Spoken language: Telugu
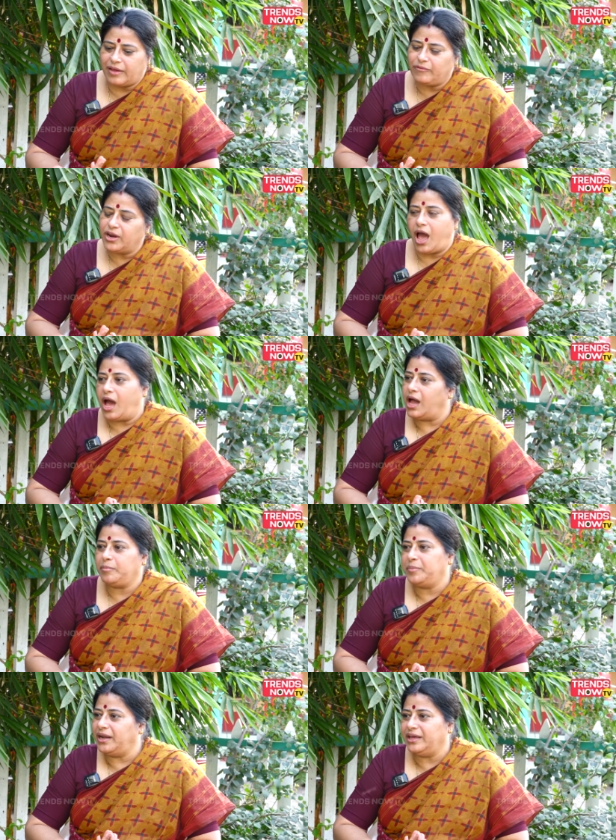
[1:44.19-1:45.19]
ఎవరు
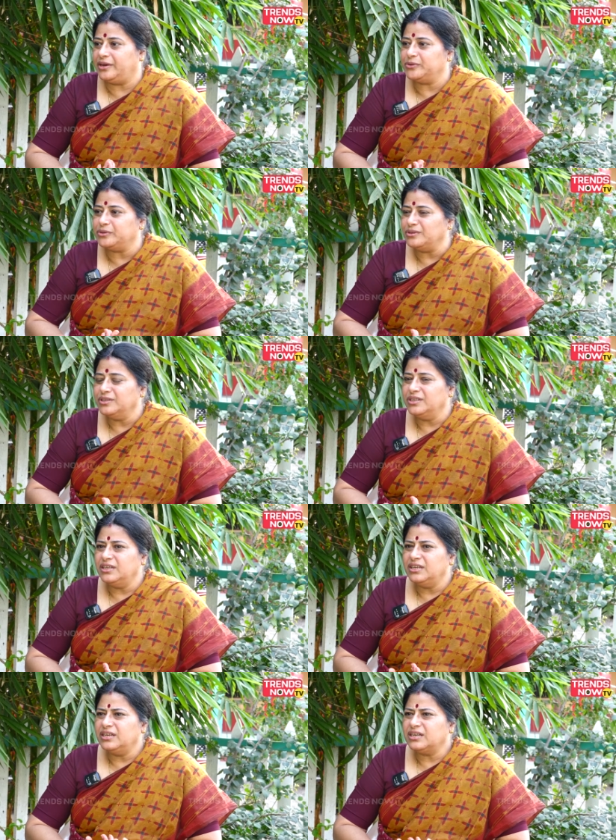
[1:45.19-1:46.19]
ఆపలేరు
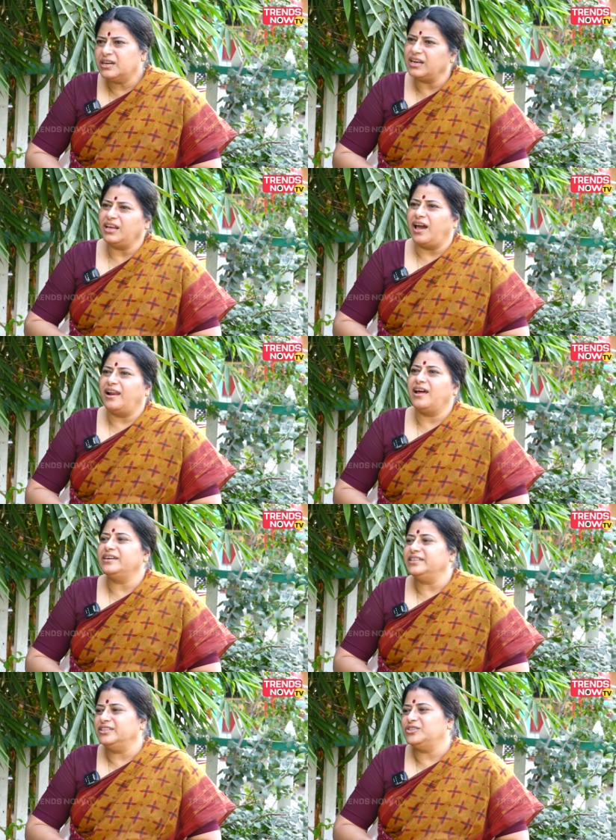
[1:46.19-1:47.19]
కానీ
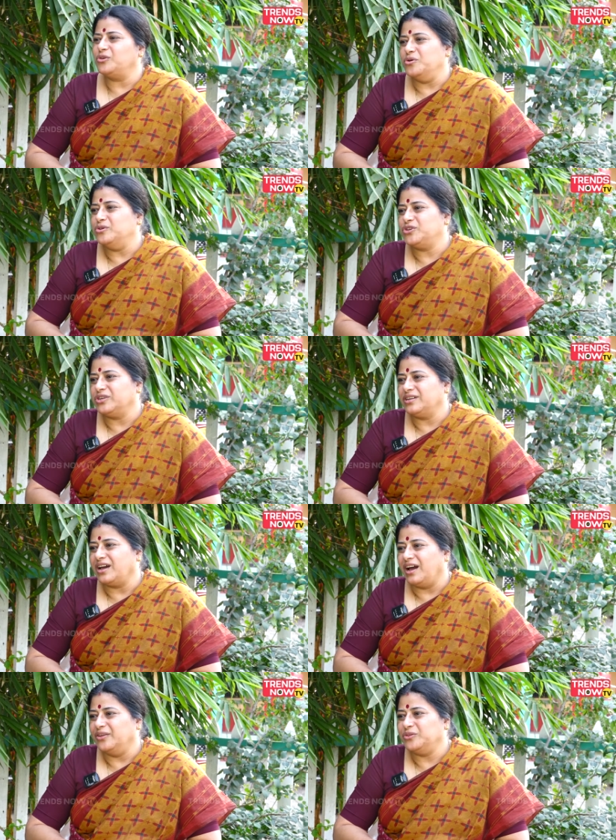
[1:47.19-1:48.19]
అలాంటిది సొల్యూషన్
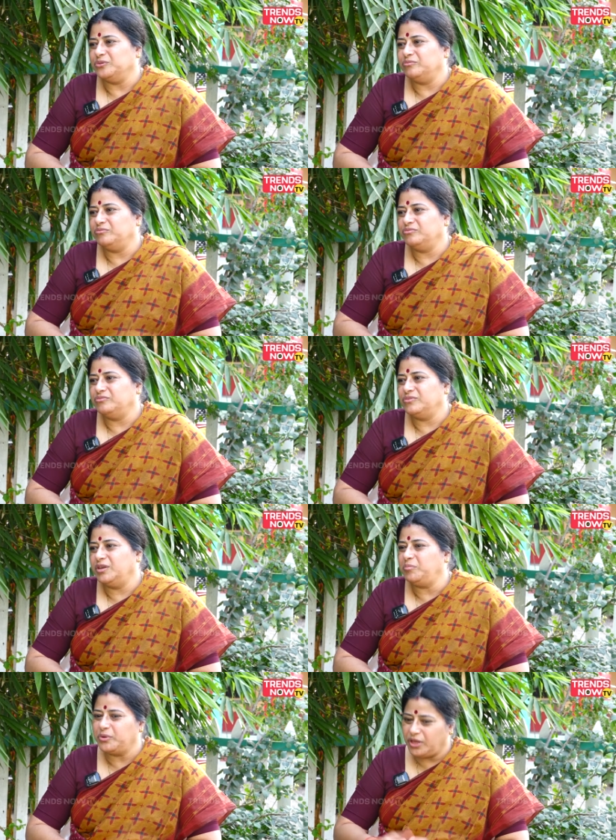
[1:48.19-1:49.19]
కాదు
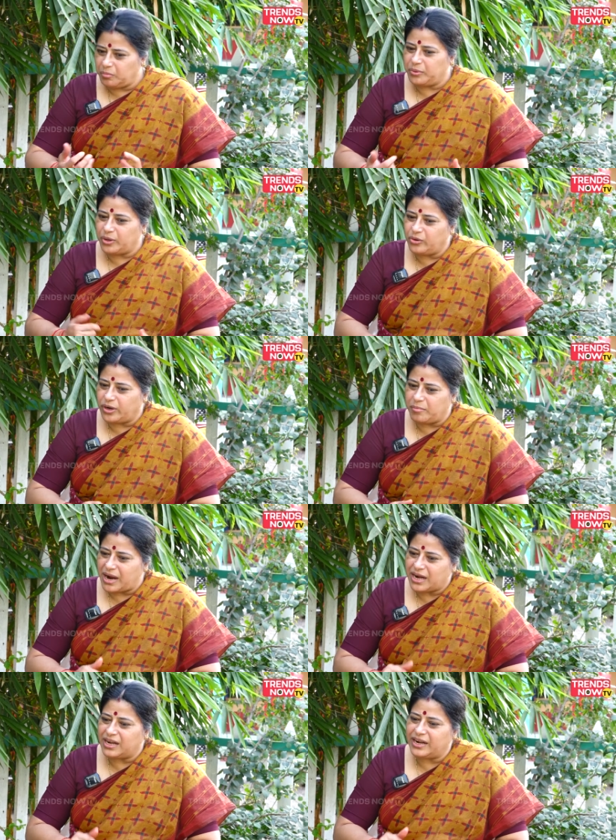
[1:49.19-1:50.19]
ఇప్పుడు ఇప్పుడు కూడా
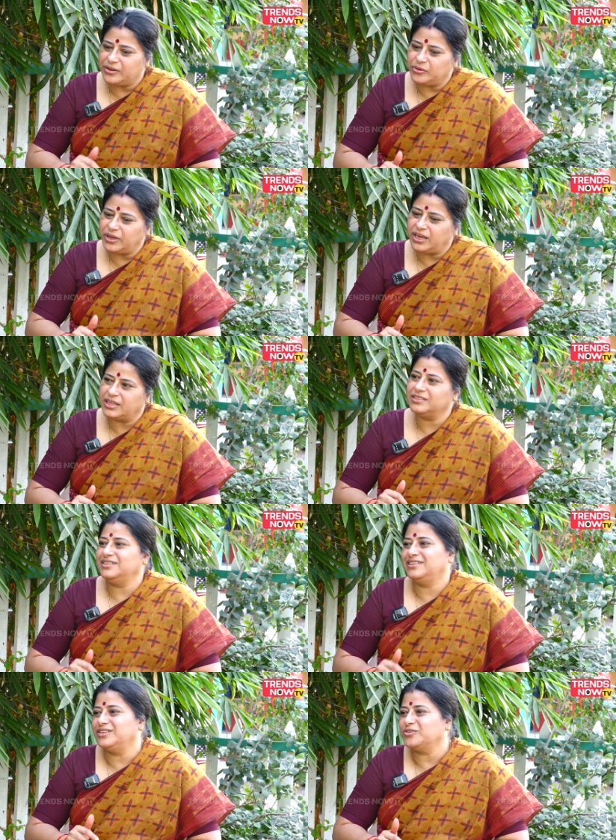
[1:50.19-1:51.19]
మాట్లాడుకునే అది
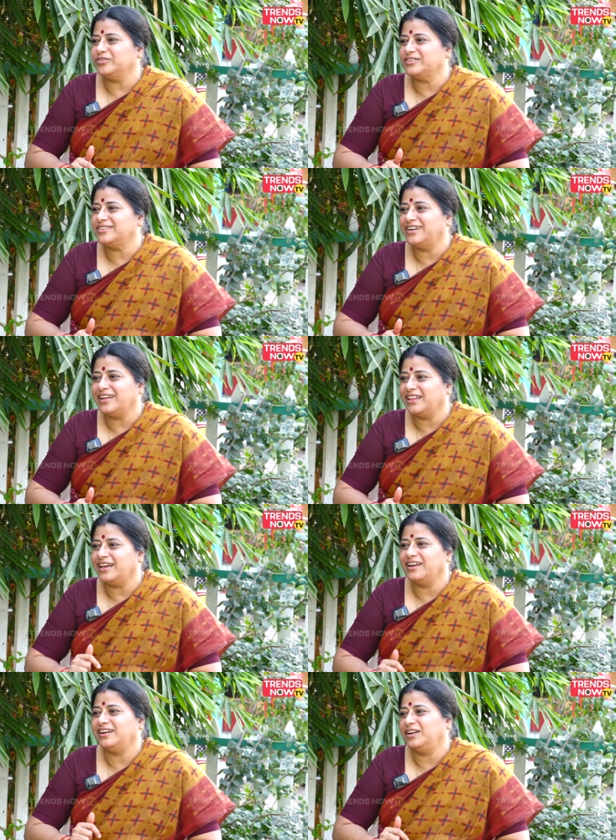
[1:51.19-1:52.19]
తీసుకొచ్చేసాడు కదా
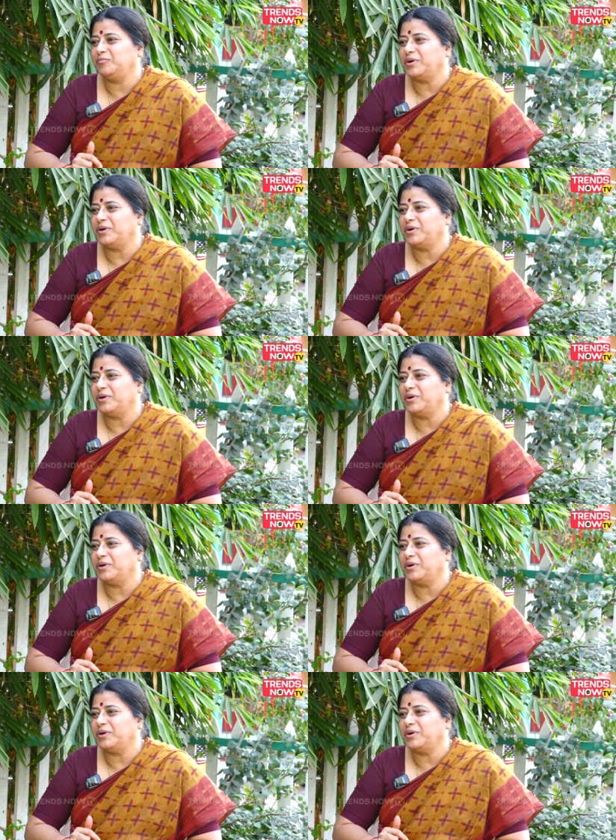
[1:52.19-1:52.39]
అని నేను